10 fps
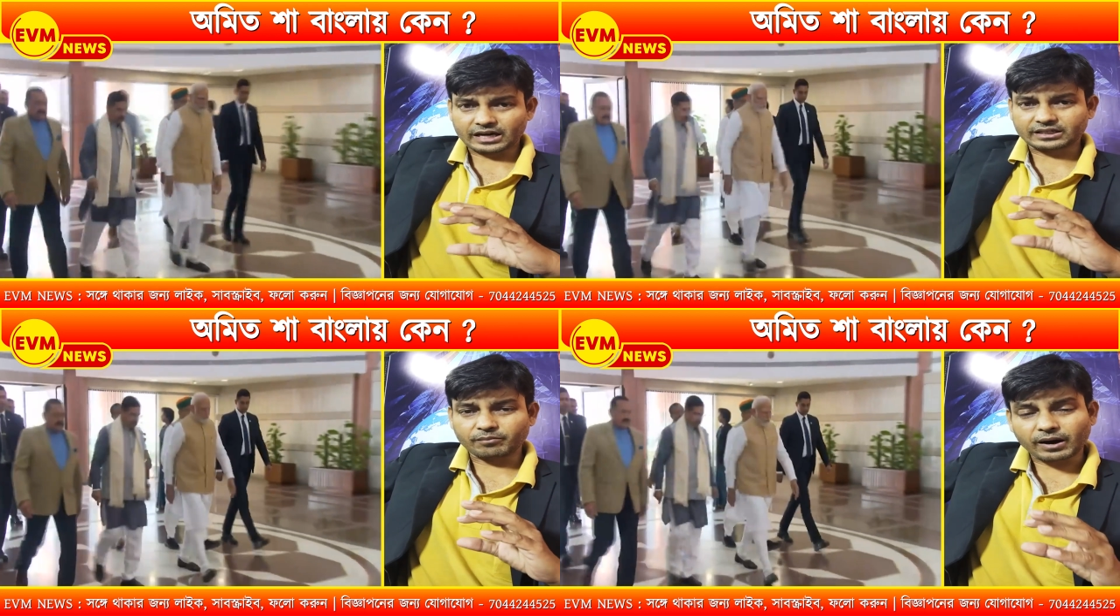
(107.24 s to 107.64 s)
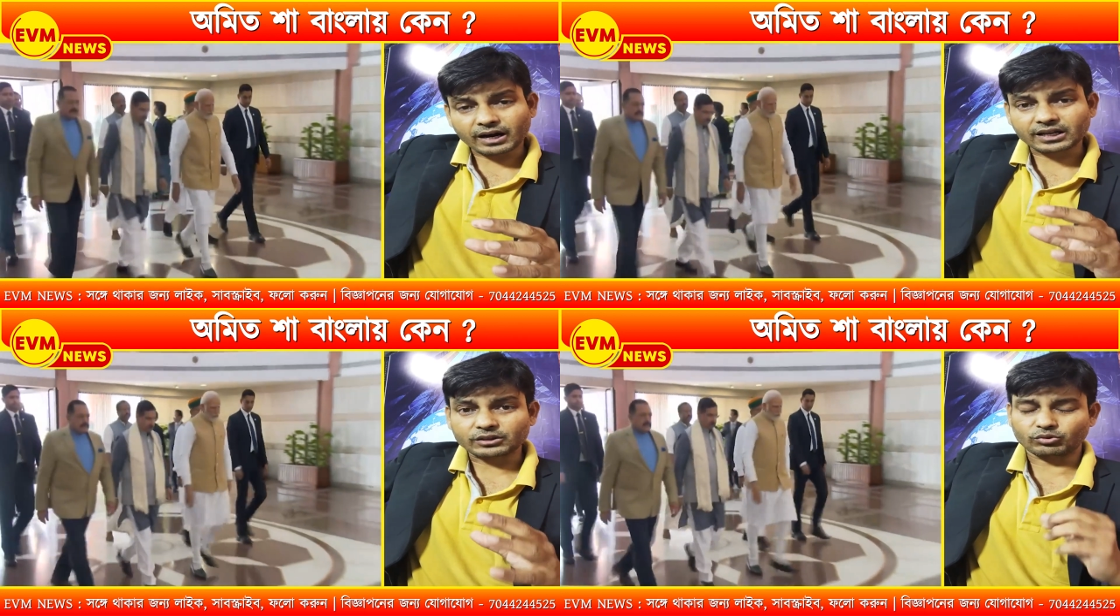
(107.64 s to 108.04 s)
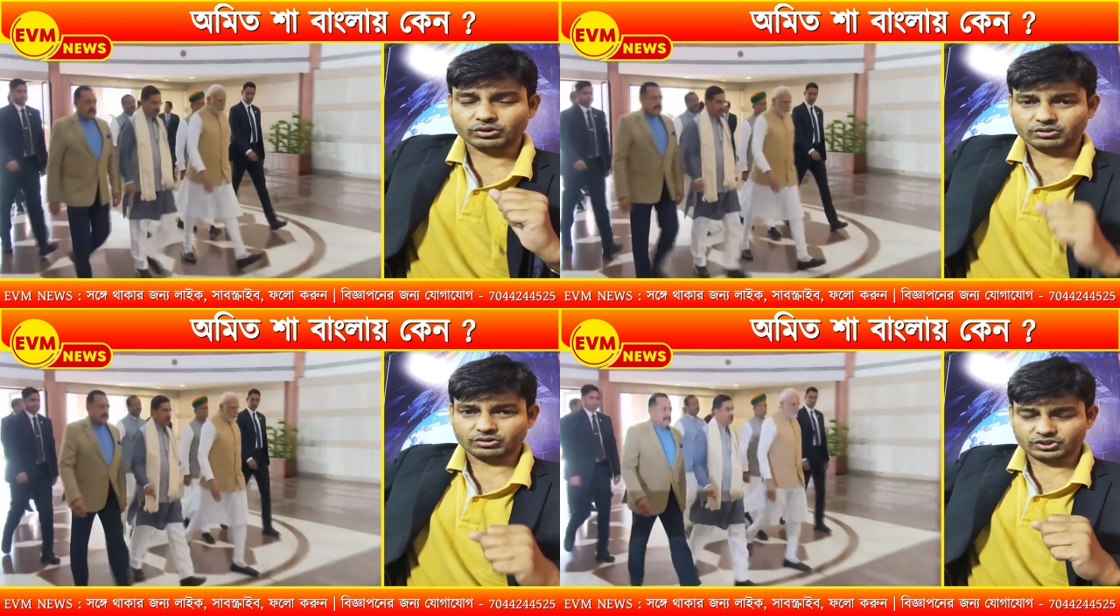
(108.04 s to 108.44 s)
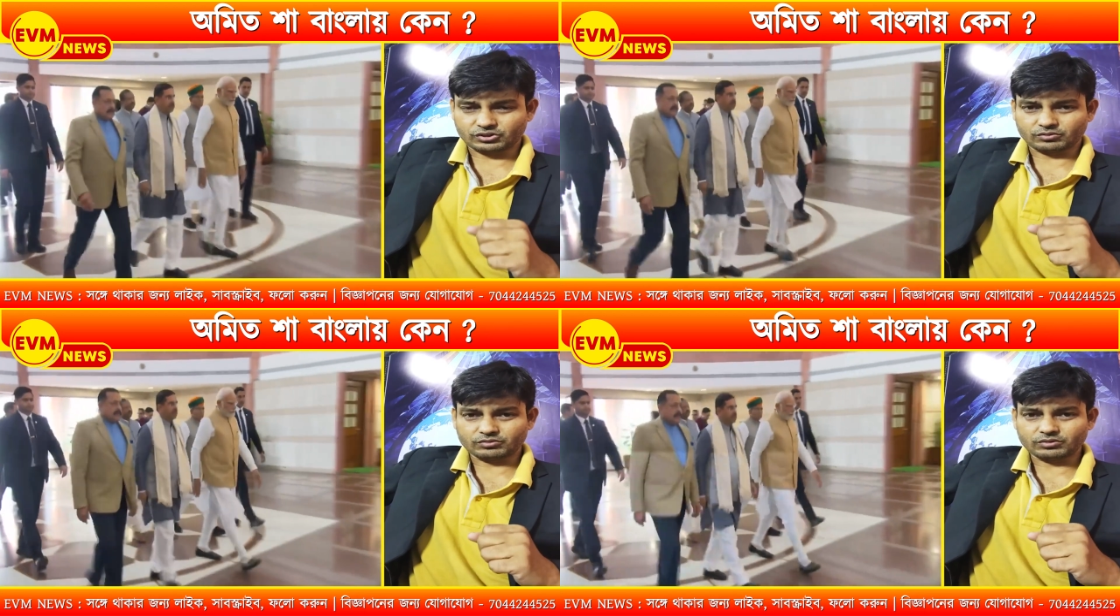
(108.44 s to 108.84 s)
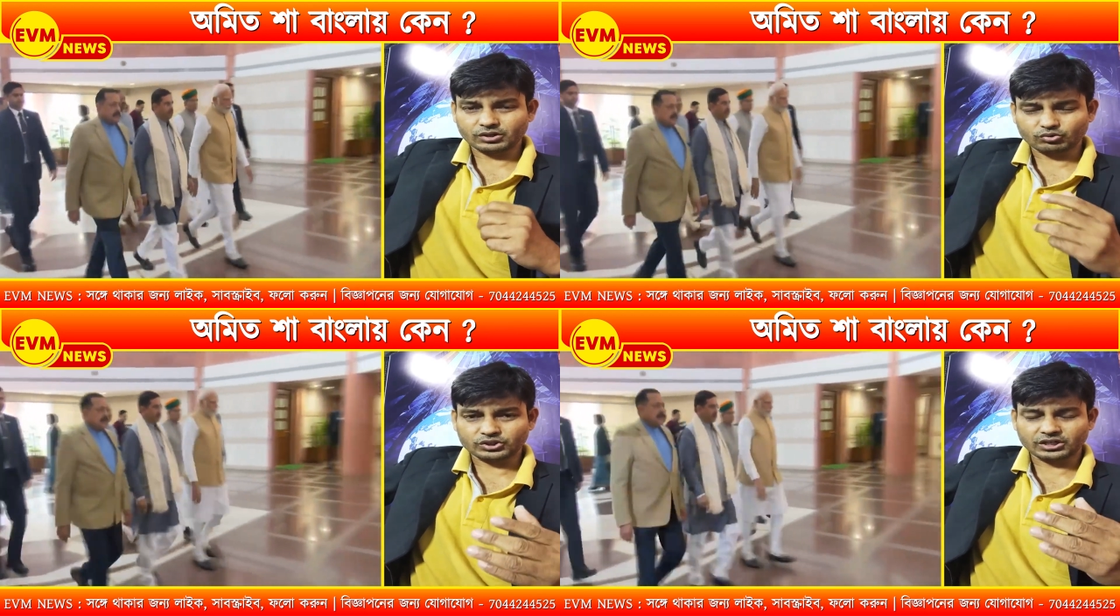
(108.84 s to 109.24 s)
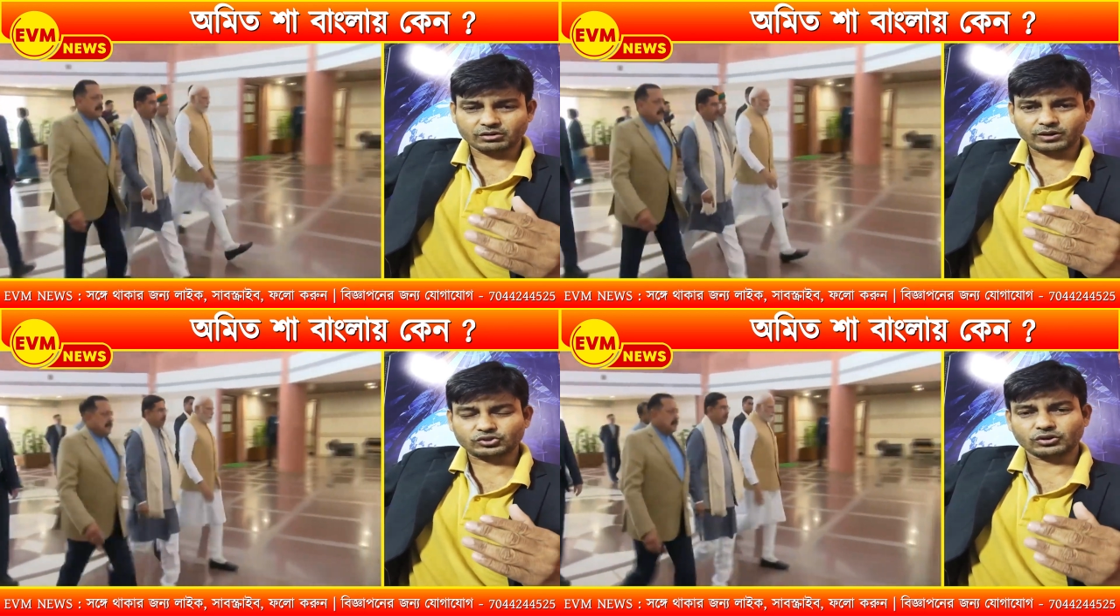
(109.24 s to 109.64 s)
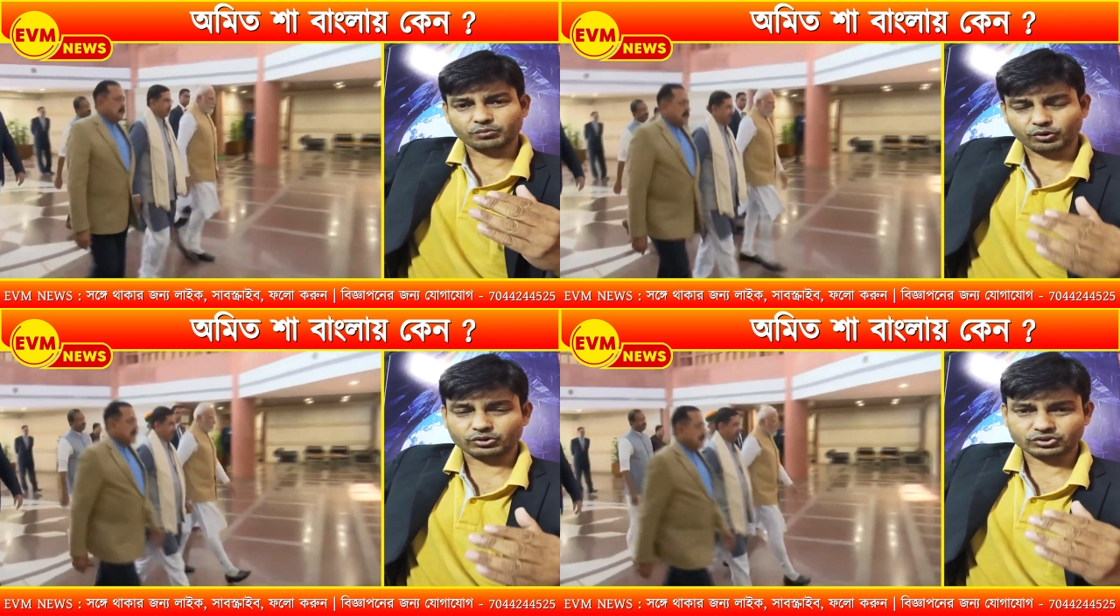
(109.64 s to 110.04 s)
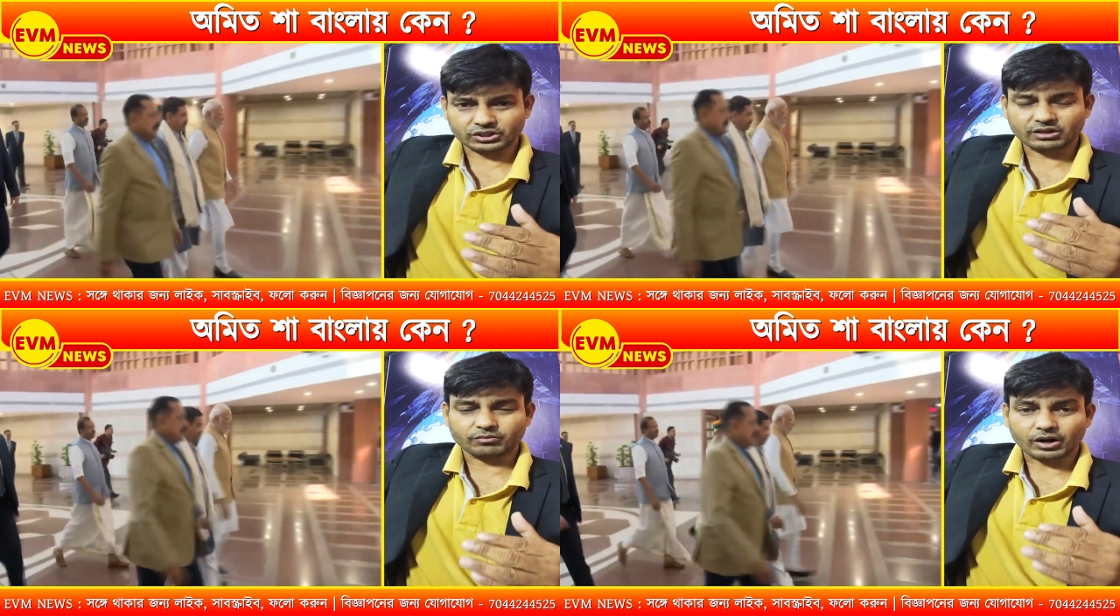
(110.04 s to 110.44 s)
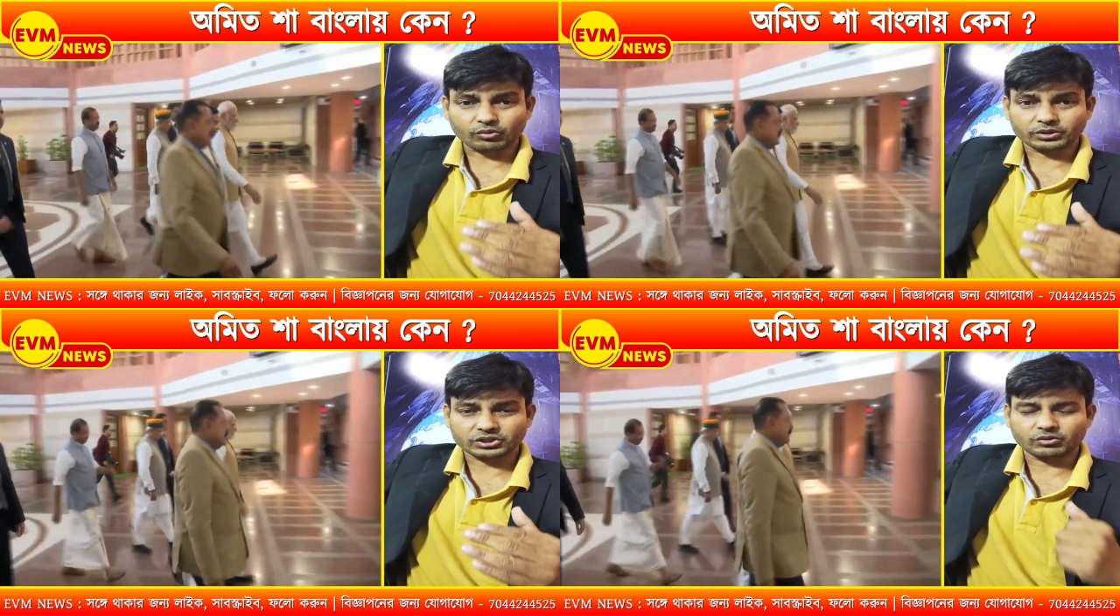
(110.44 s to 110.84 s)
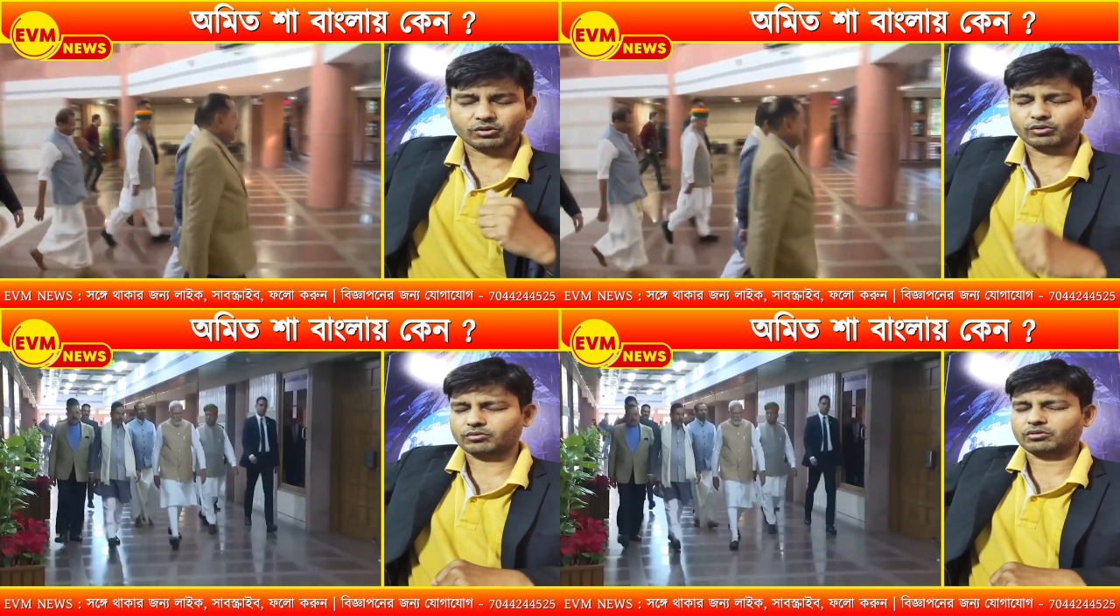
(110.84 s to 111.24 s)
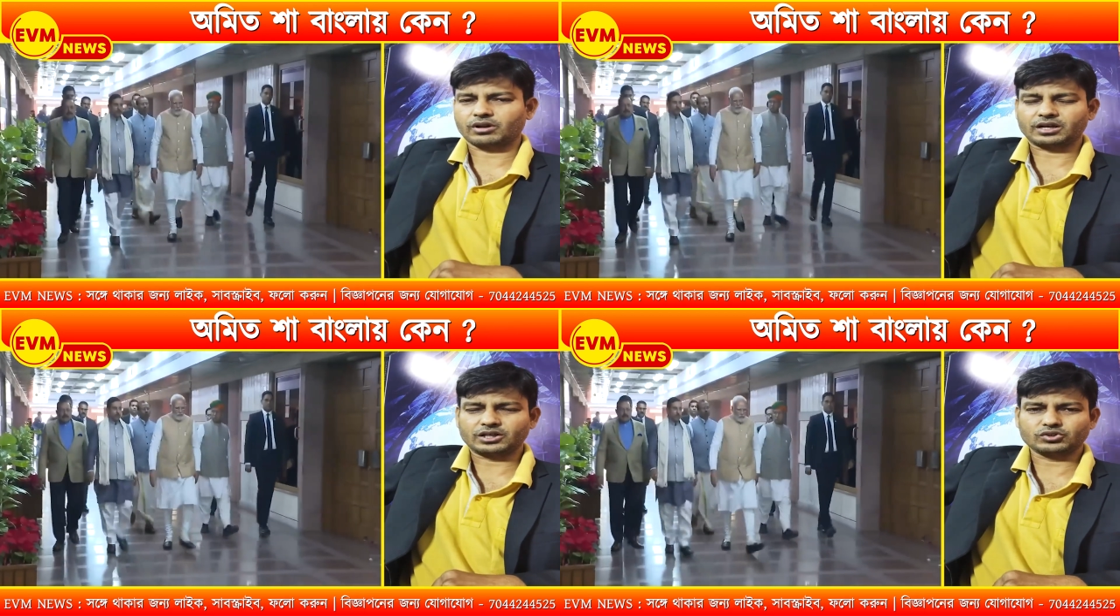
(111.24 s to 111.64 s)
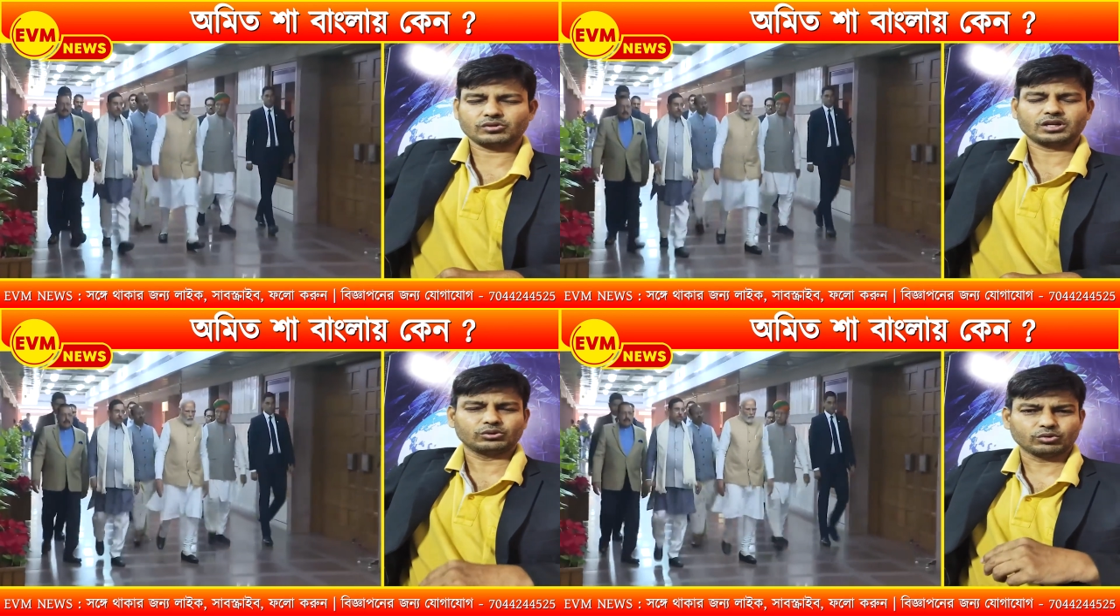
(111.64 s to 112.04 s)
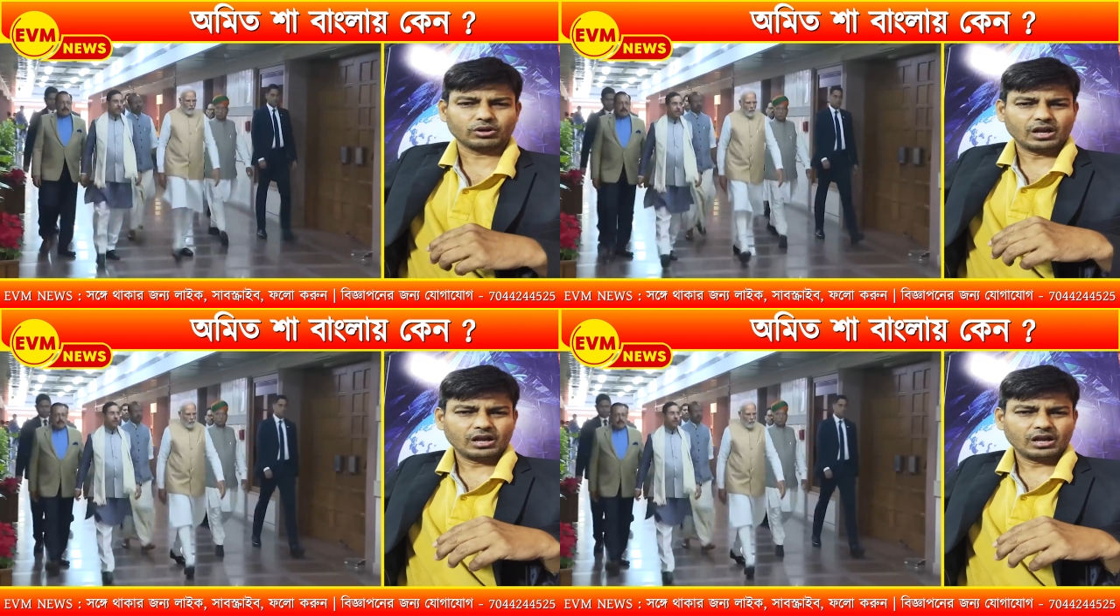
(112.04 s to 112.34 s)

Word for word: একটা ভাঁটা তৈরি হয়েছিল একুশে নির্বাচনের পরে তো সেটা আরও বেশি করে লক্ষ্য করা গিয়েছিল কিন্তু